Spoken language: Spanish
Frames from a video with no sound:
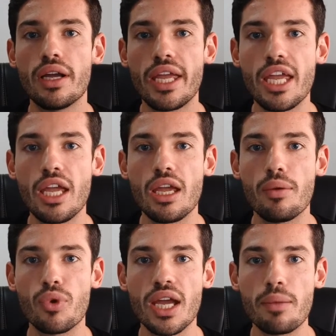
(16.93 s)

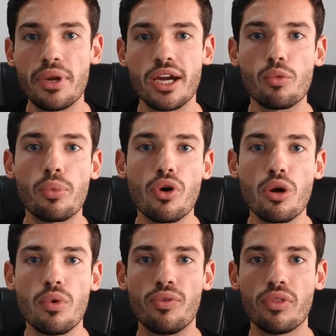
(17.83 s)
y voy a explicar un poco
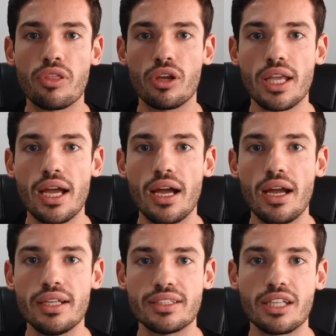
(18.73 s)
cómo
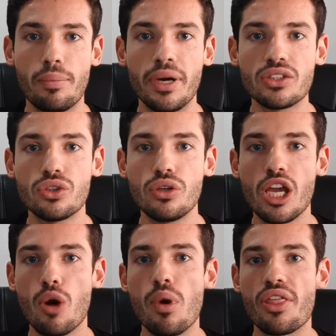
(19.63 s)
funciona este traspaso
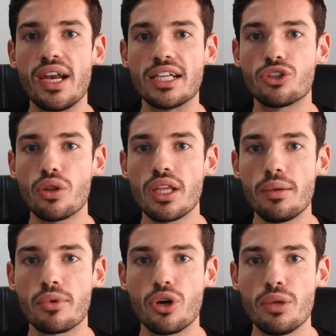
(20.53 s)
y cómo hacer las
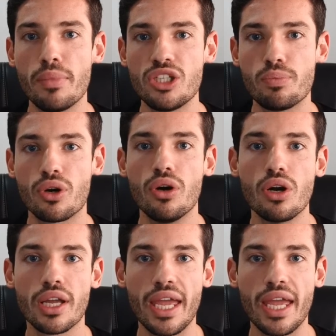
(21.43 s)
órdenes en Coinbase Pro,